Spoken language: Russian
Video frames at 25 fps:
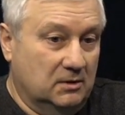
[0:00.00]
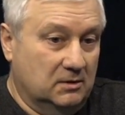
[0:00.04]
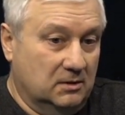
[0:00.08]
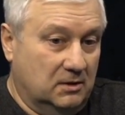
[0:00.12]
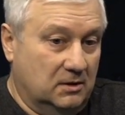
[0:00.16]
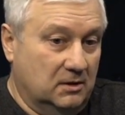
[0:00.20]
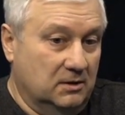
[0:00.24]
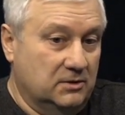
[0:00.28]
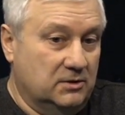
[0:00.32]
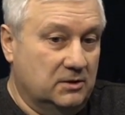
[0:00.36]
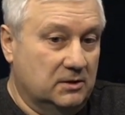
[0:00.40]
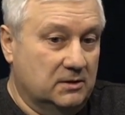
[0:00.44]

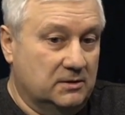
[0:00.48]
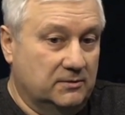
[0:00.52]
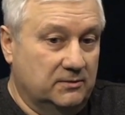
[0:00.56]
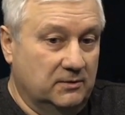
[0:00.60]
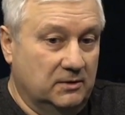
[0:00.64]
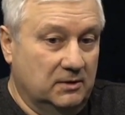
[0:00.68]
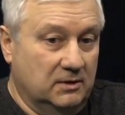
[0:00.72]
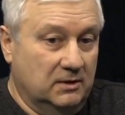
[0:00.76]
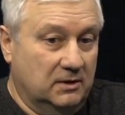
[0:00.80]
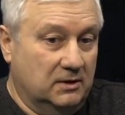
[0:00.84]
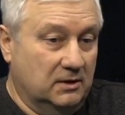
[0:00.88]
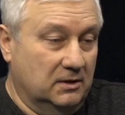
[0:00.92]

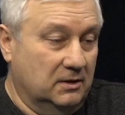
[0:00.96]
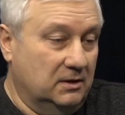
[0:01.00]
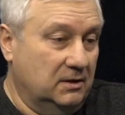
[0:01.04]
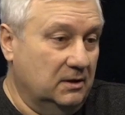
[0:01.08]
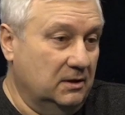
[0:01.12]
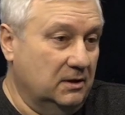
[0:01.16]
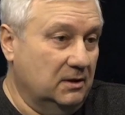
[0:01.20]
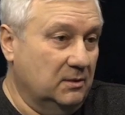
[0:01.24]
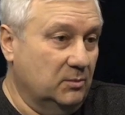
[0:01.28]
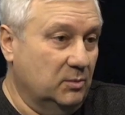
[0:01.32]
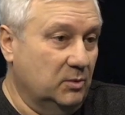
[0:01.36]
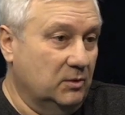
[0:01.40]
качественный
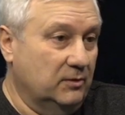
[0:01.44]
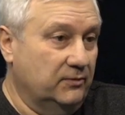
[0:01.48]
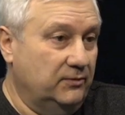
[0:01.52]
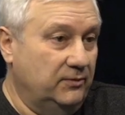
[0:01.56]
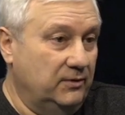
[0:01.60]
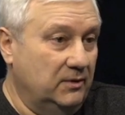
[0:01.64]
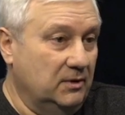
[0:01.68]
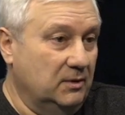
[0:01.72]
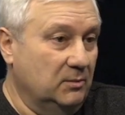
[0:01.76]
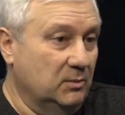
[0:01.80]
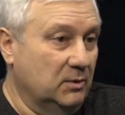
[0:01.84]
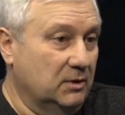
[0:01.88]
контент был,
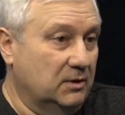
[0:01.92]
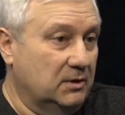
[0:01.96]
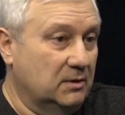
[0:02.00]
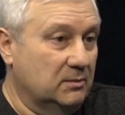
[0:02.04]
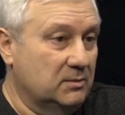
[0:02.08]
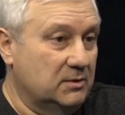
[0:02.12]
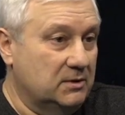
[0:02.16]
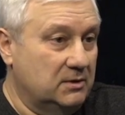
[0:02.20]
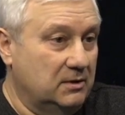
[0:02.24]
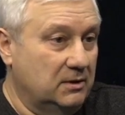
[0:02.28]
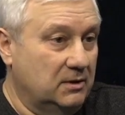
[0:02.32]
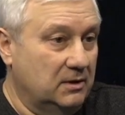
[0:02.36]
фильмы, там
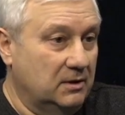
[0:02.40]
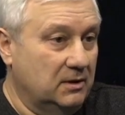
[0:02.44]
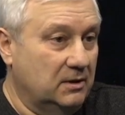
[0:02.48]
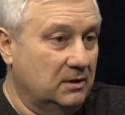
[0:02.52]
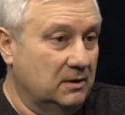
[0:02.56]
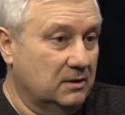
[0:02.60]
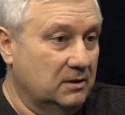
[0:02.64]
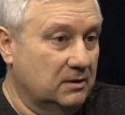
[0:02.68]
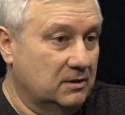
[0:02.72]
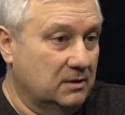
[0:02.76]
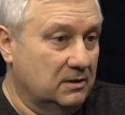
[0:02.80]
сериалы,